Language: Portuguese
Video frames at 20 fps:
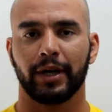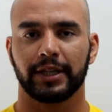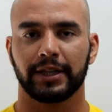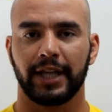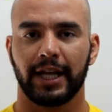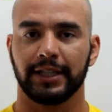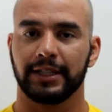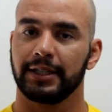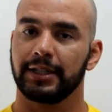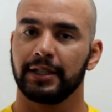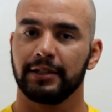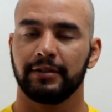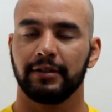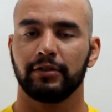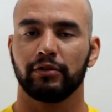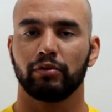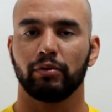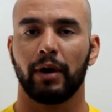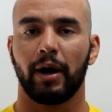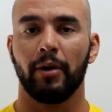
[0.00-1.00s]
atleta
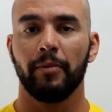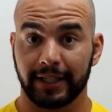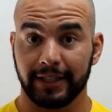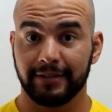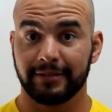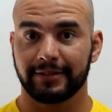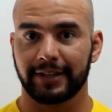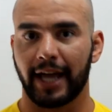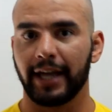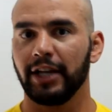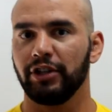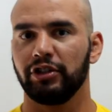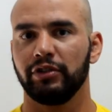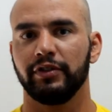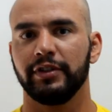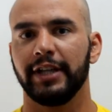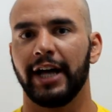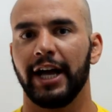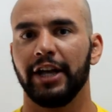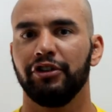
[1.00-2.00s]
transexual que está em
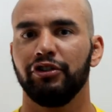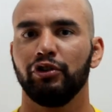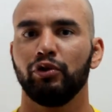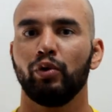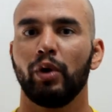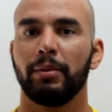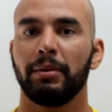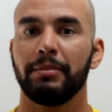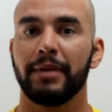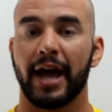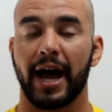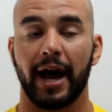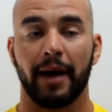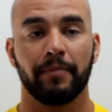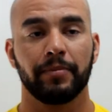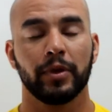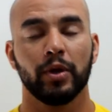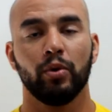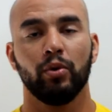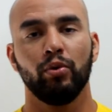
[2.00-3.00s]
atividade no MMA.
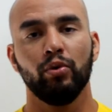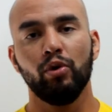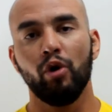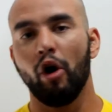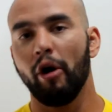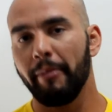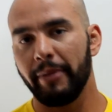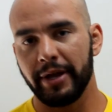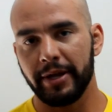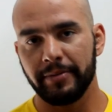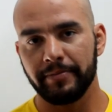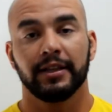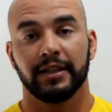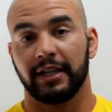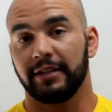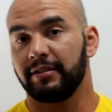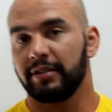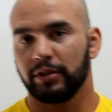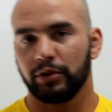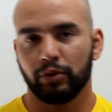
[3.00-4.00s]
Um homem
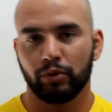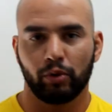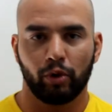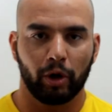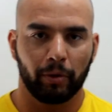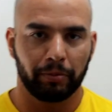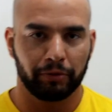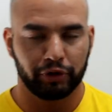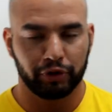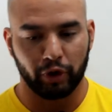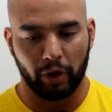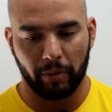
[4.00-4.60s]
nasceu num corpo de